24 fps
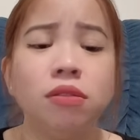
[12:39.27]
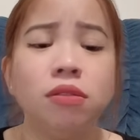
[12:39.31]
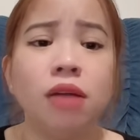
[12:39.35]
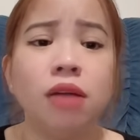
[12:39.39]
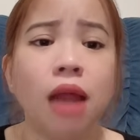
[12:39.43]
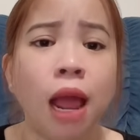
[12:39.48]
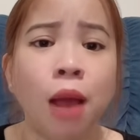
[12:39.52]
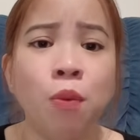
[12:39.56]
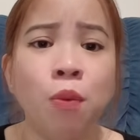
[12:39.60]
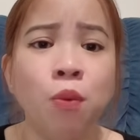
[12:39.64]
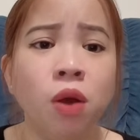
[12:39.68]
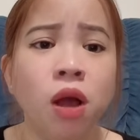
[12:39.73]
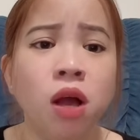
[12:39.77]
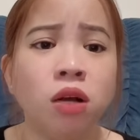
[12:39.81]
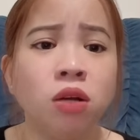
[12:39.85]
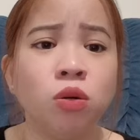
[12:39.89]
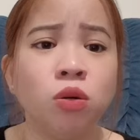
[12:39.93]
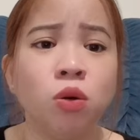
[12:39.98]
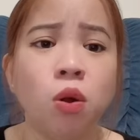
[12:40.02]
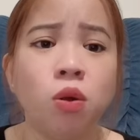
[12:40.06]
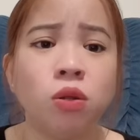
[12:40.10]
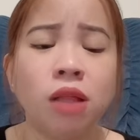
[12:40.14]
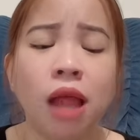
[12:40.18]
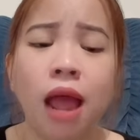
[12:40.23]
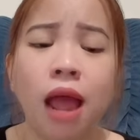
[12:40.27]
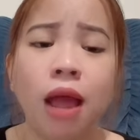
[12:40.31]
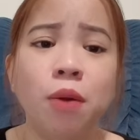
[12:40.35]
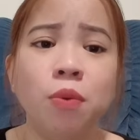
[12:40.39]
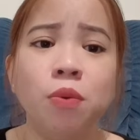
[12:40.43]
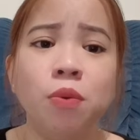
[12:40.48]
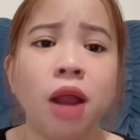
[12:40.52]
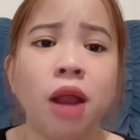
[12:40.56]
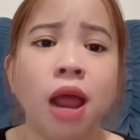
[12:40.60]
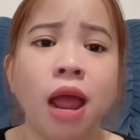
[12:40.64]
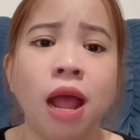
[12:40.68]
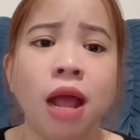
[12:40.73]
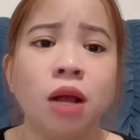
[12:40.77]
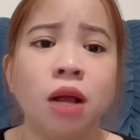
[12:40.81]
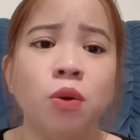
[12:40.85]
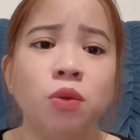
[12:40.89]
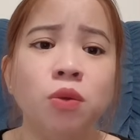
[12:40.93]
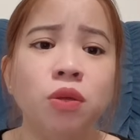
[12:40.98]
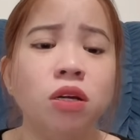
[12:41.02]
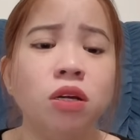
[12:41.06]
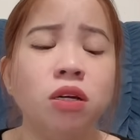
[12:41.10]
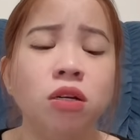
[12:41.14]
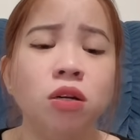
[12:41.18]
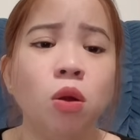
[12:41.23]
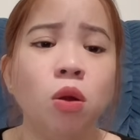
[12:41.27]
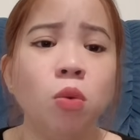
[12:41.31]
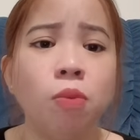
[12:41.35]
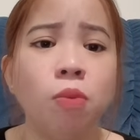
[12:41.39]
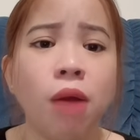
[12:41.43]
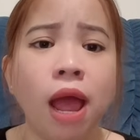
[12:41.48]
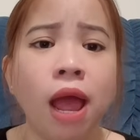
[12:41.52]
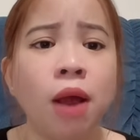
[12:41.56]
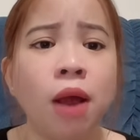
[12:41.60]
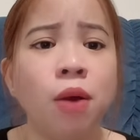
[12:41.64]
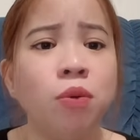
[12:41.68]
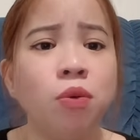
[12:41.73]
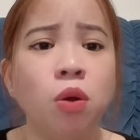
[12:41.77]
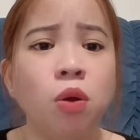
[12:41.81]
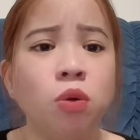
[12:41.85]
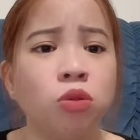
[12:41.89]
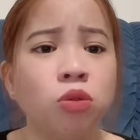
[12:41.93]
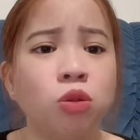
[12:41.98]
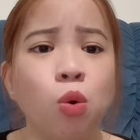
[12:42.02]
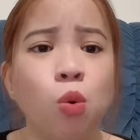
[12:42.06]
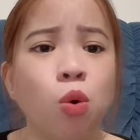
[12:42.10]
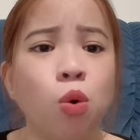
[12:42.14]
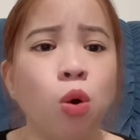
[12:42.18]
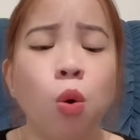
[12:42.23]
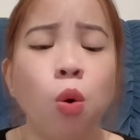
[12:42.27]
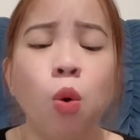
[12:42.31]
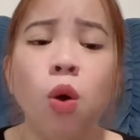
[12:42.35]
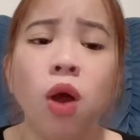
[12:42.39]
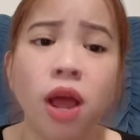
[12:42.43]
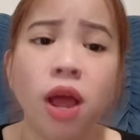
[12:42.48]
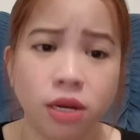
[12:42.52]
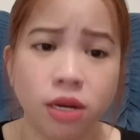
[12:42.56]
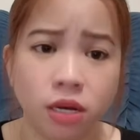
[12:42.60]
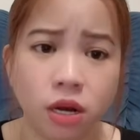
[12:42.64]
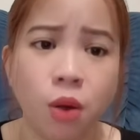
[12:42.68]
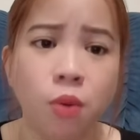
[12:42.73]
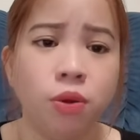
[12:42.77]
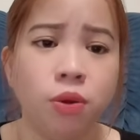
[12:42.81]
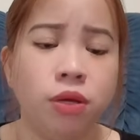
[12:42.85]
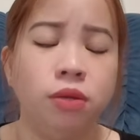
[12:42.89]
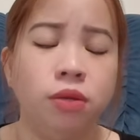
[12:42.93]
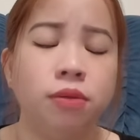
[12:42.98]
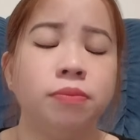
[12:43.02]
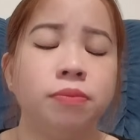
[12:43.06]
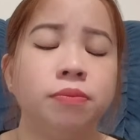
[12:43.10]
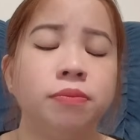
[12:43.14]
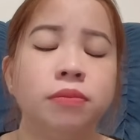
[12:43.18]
áo ngực đồ tháo ra coi như nút áo đồ tuột luốt hết rồi